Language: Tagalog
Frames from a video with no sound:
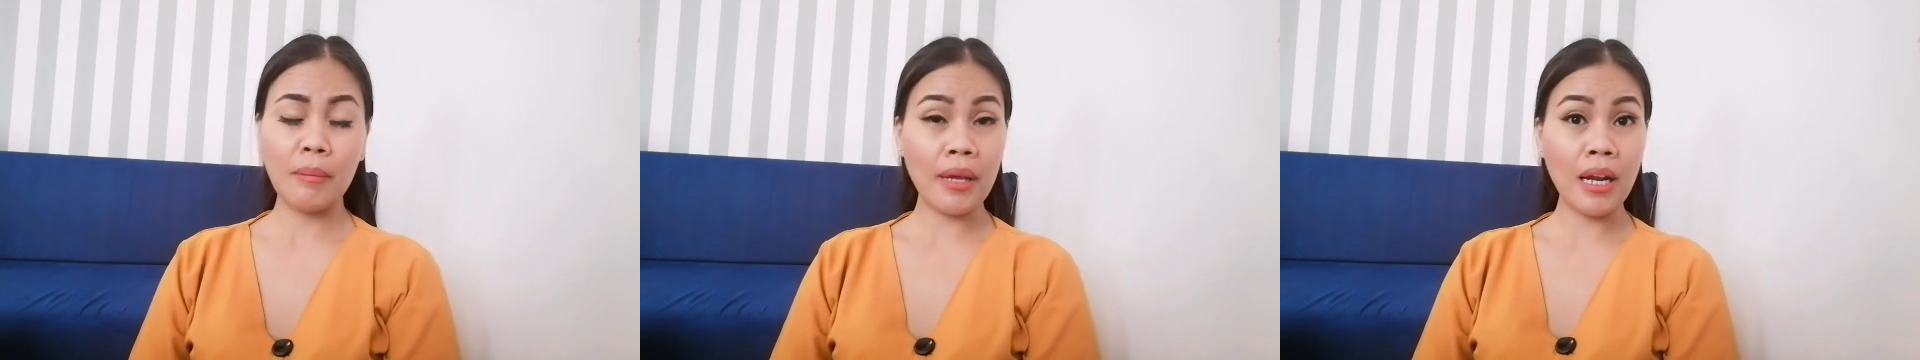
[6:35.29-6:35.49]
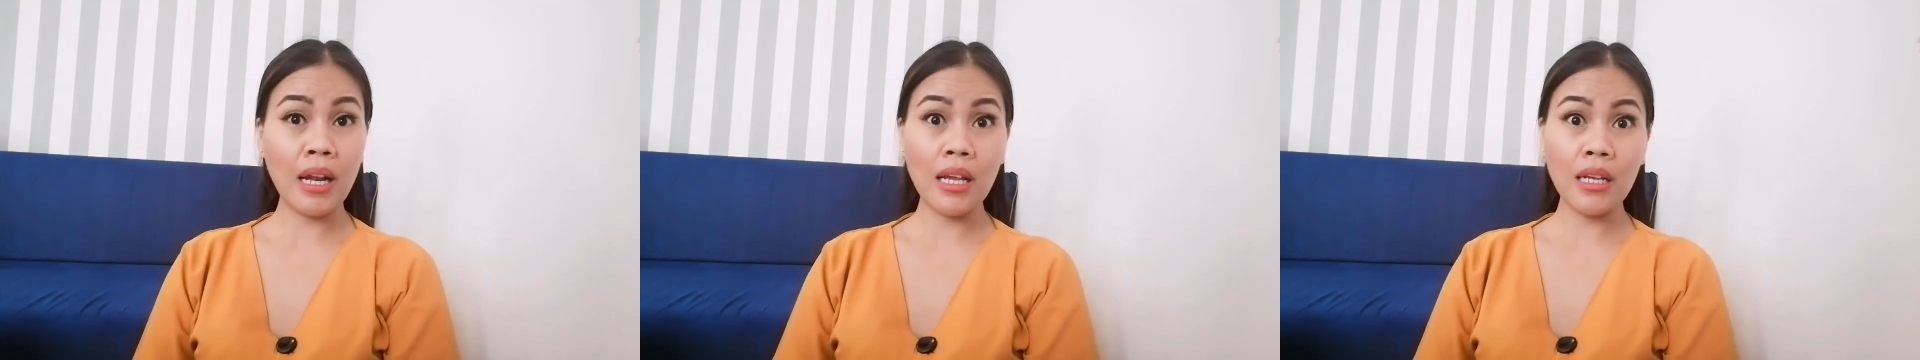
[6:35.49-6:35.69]

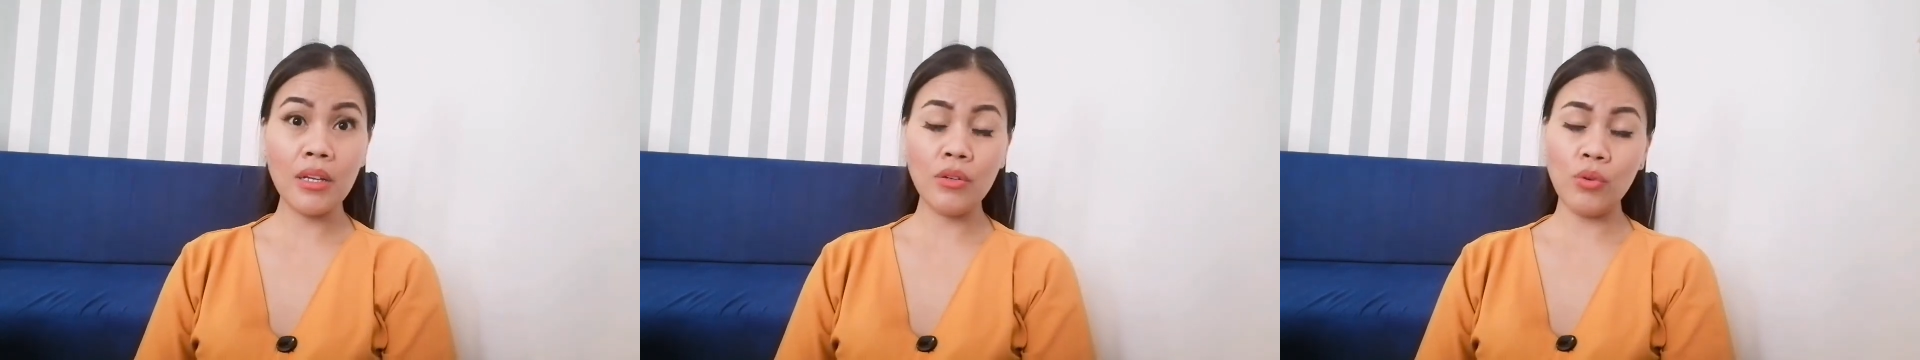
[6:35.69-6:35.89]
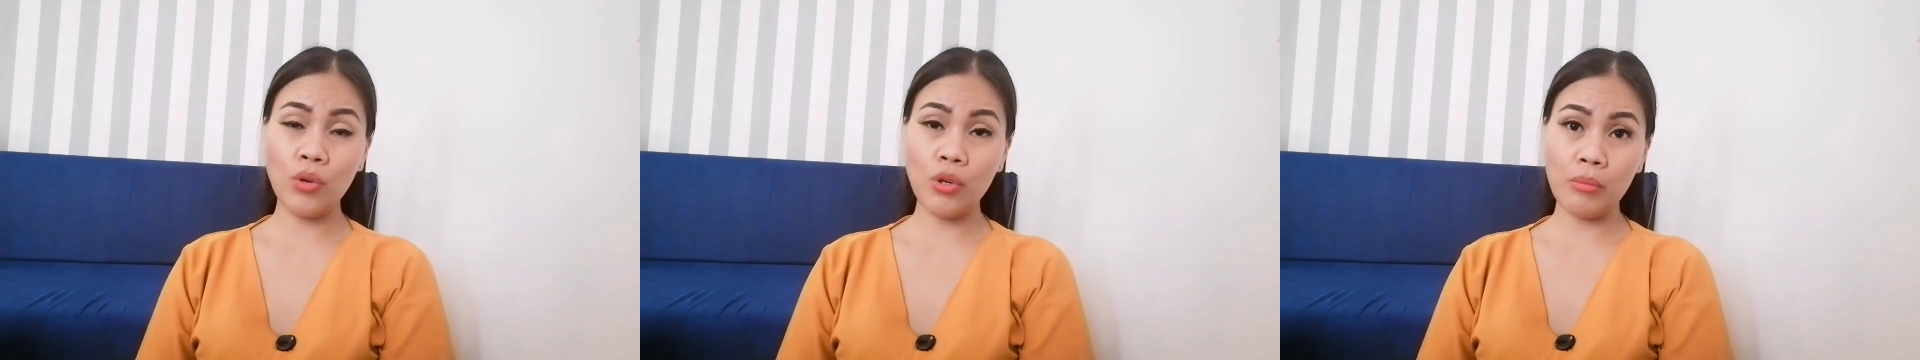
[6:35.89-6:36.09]
Para lang
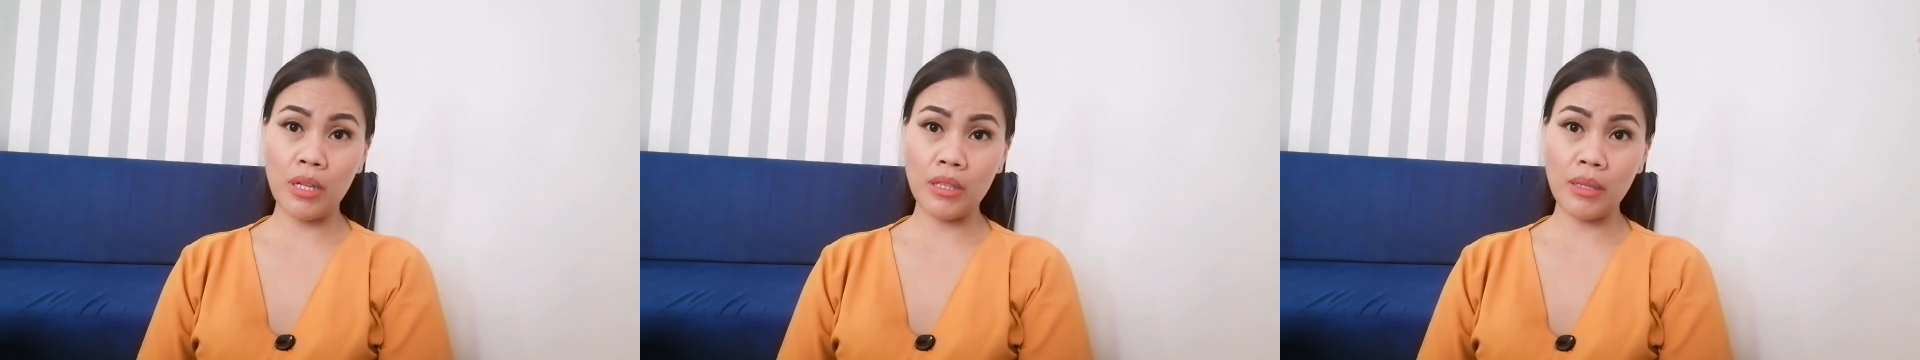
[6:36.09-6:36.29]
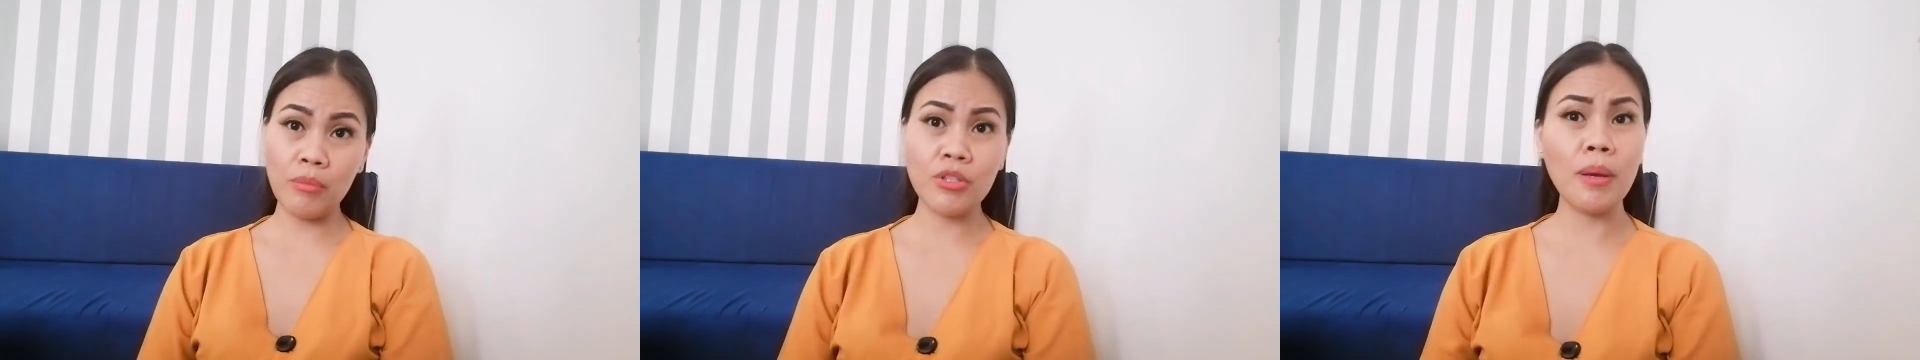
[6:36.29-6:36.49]
yung
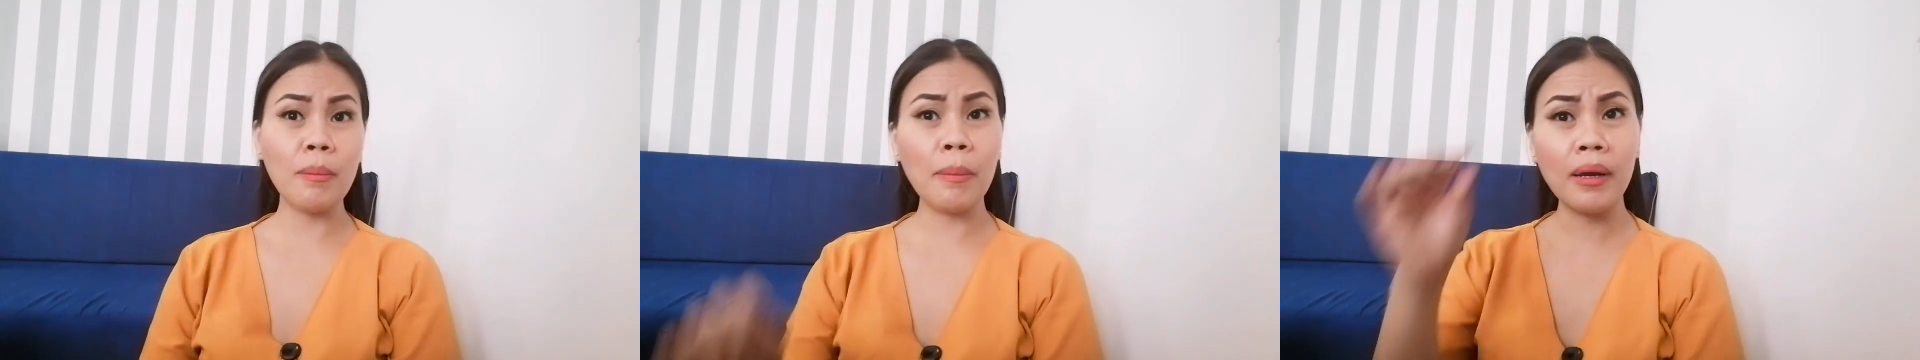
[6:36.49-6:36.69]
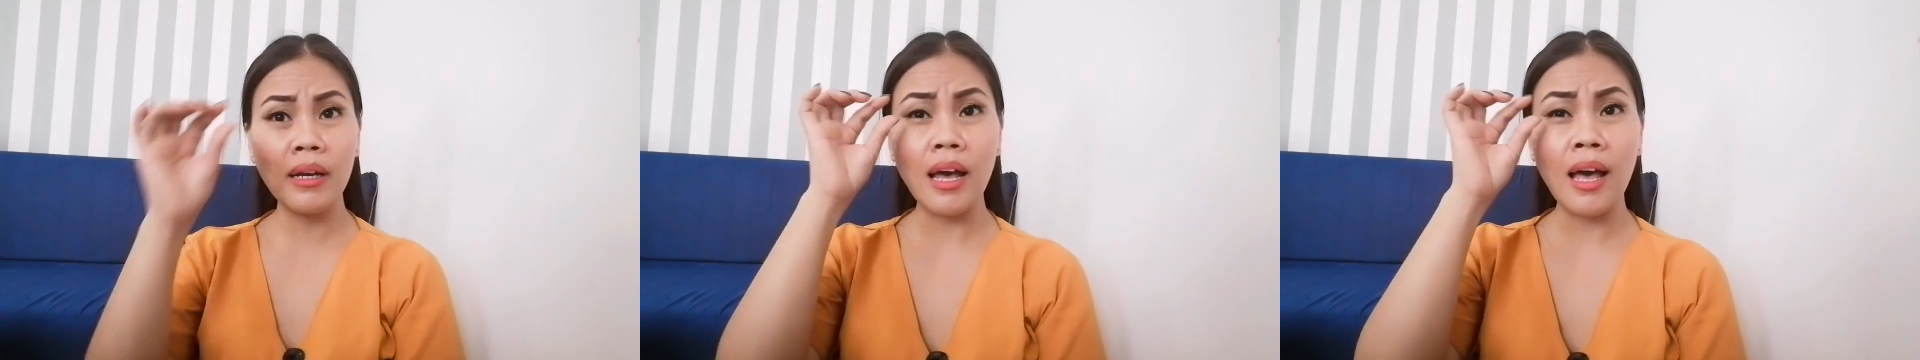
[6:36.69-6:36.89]
normal. Tapos
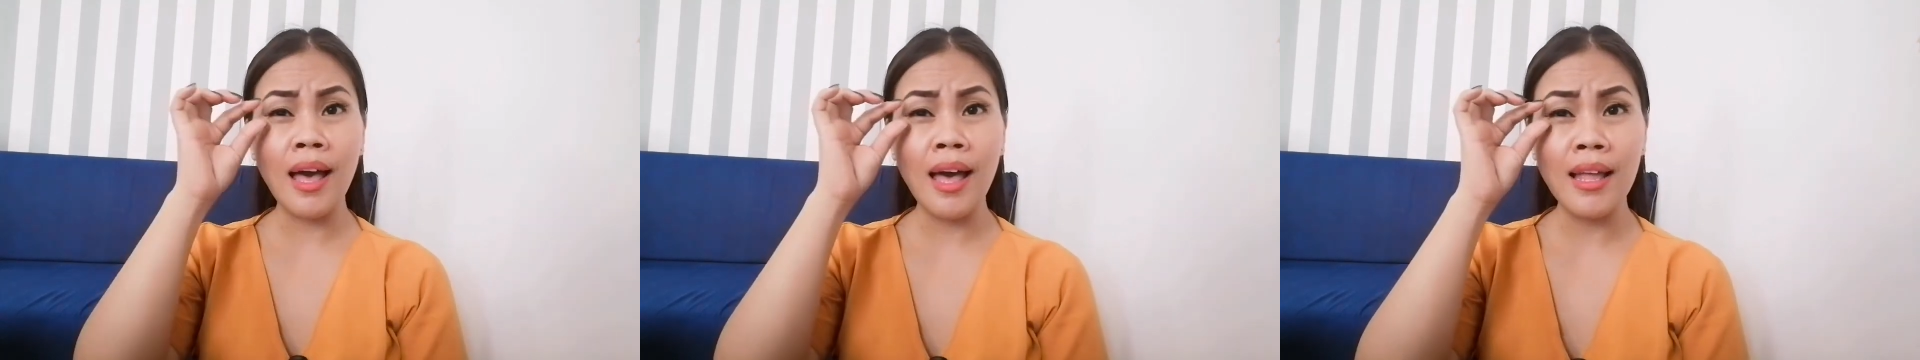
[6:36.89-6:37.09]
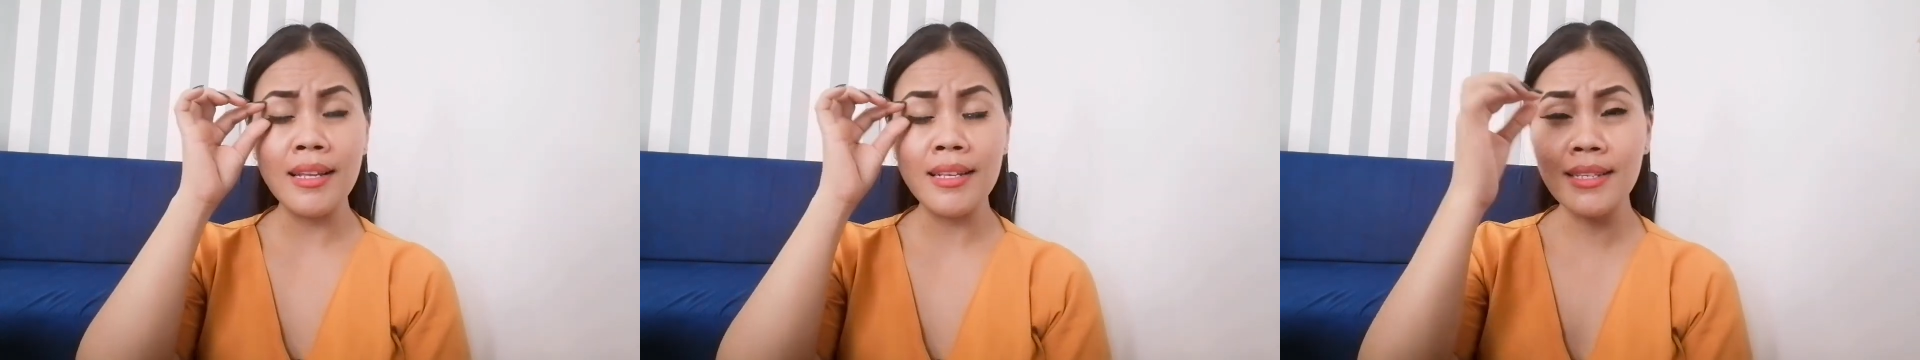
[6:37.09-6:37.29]
kapag
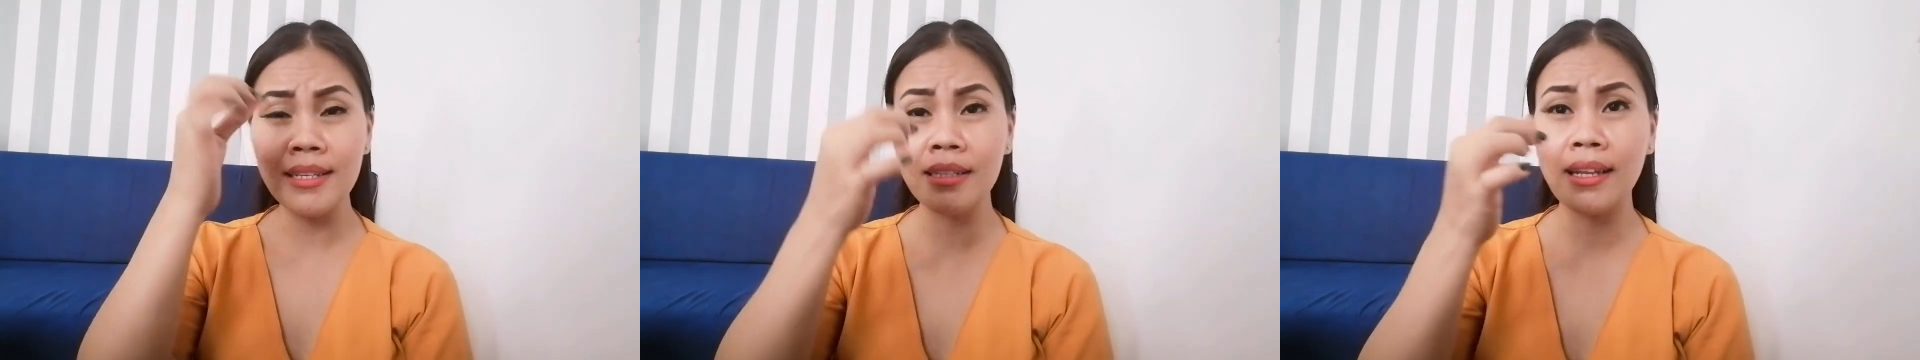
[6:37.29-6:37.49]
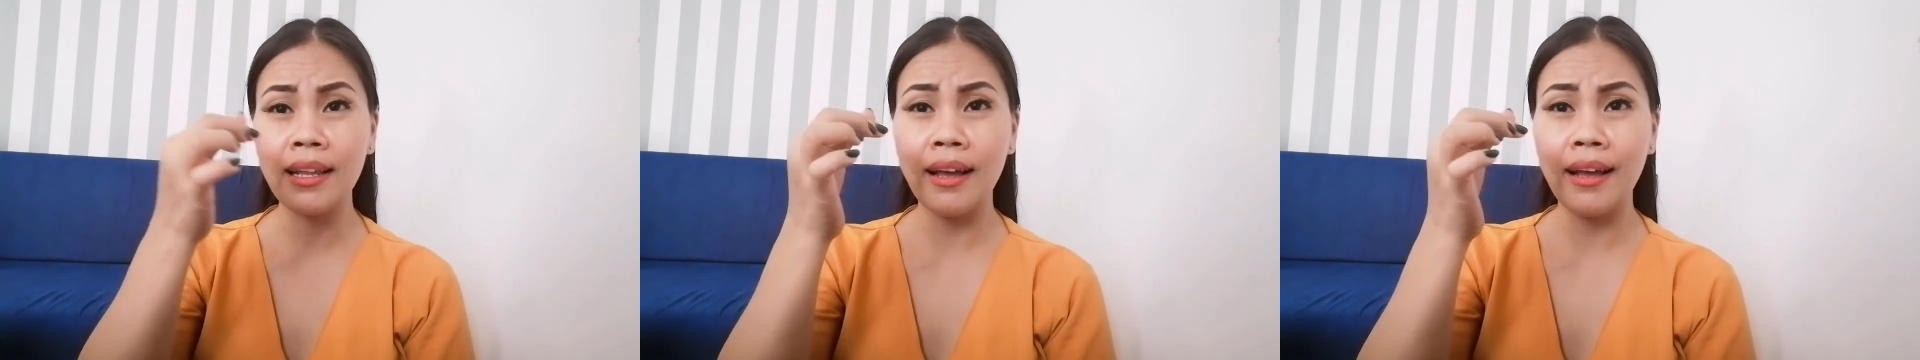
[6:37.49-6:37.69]

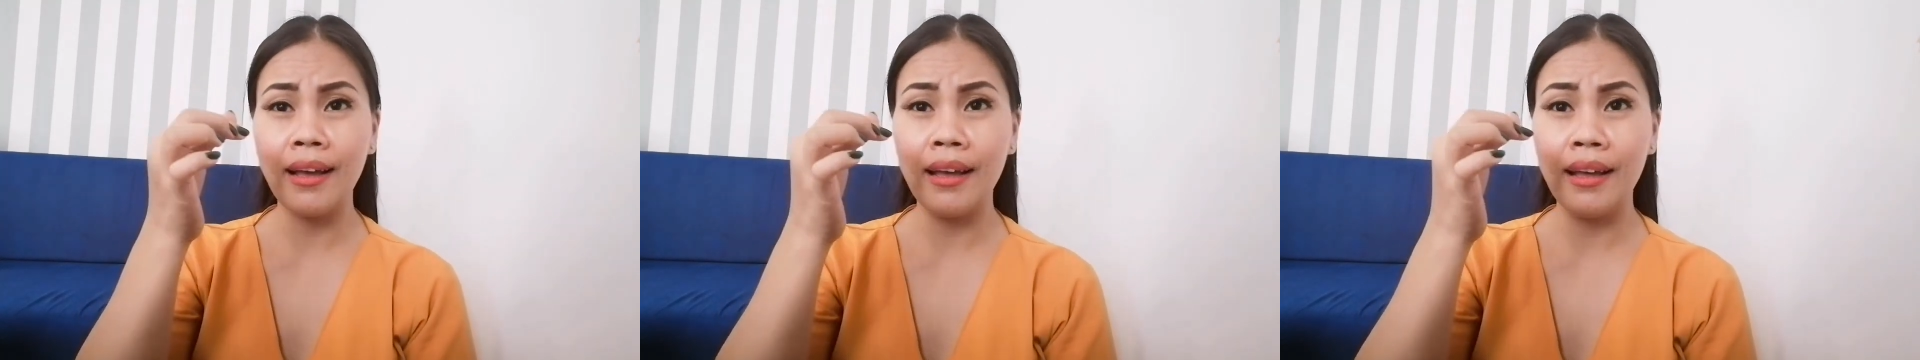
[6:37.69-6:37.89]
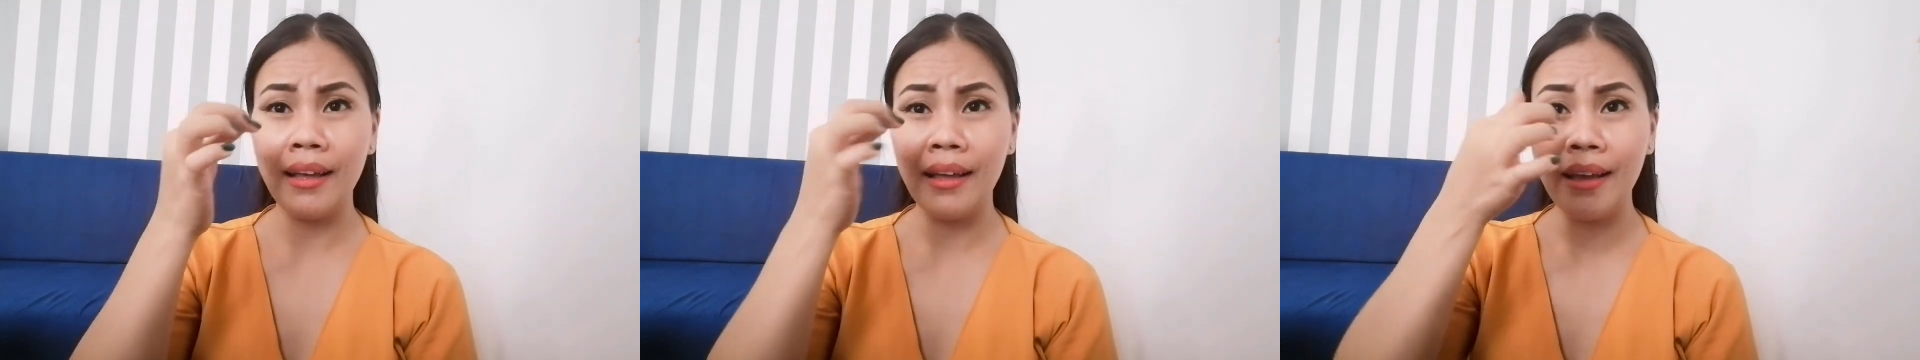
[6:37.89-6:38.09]
aalisin
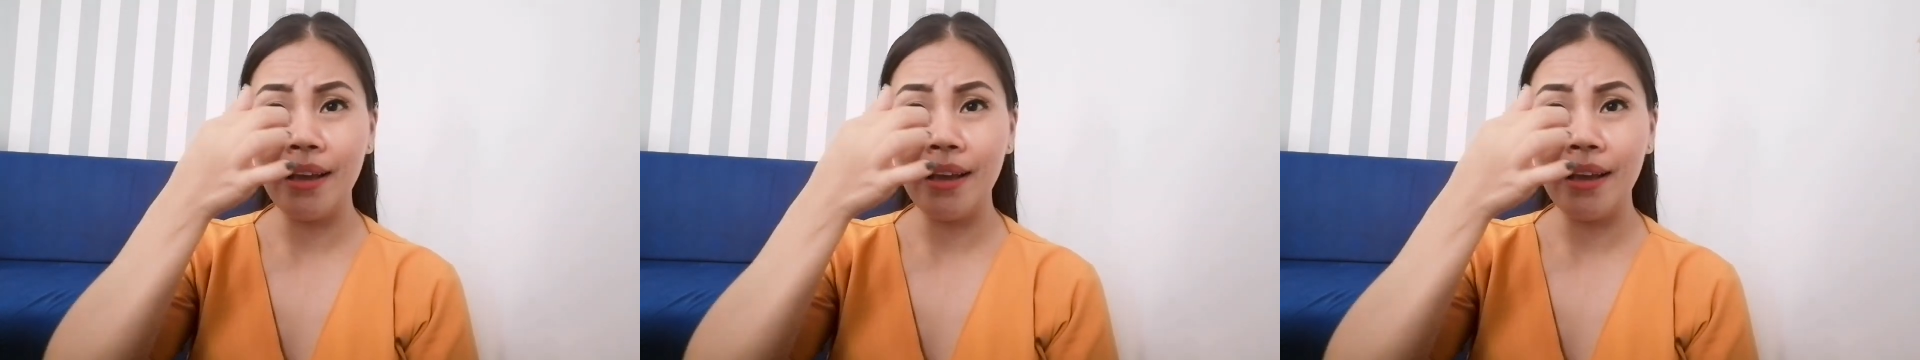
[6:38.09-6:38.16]
na,